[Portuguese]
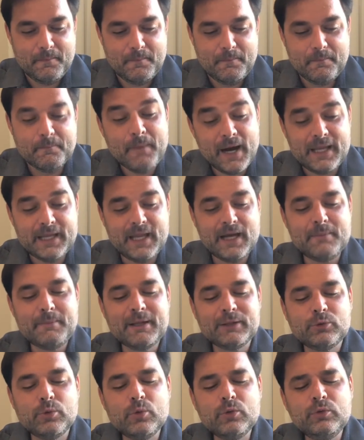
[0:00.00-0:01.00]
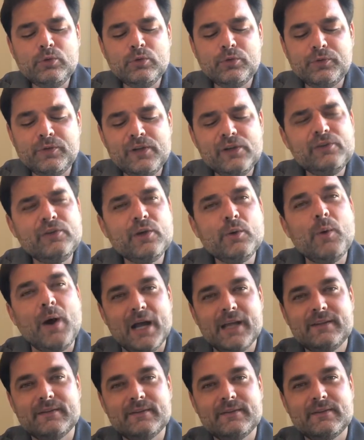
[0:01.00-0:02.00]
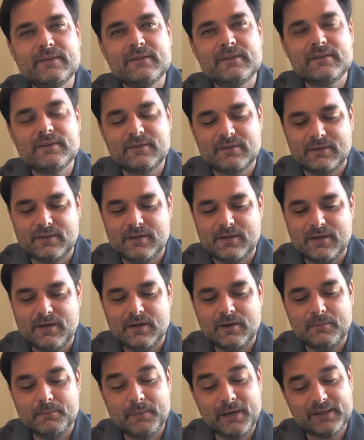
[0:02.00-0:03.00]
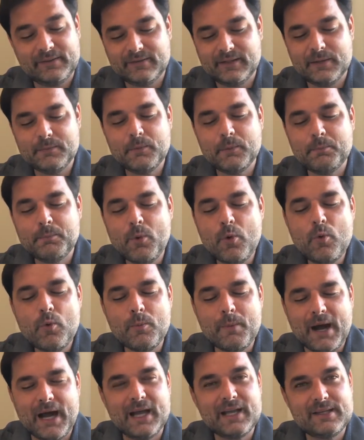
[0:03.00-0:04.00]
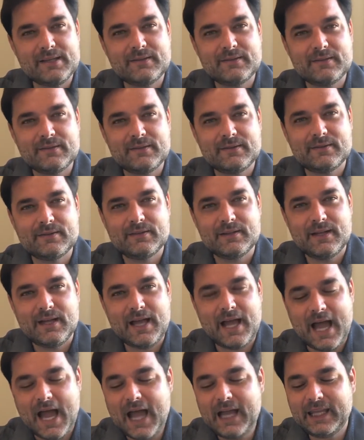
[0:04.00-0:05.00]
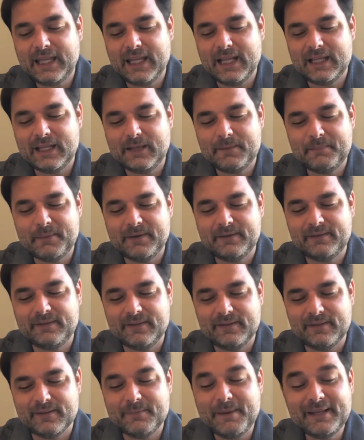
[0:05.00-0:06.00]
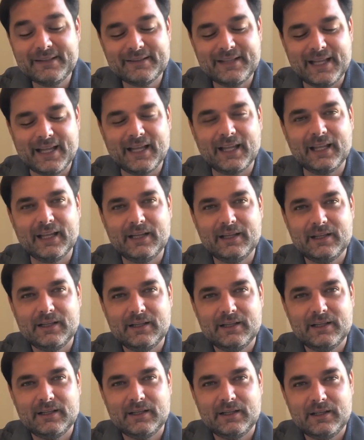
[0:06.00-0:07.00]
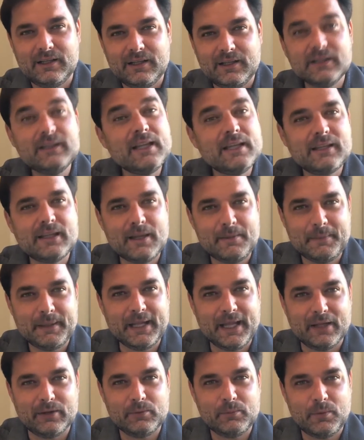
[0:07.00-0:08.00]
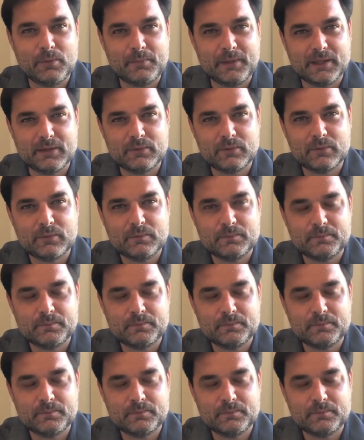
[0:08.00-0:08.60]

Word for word: Mãe ama todos os filhos iguais, mas ama um pouco mais aquele que precisa mais dela em determinado momento.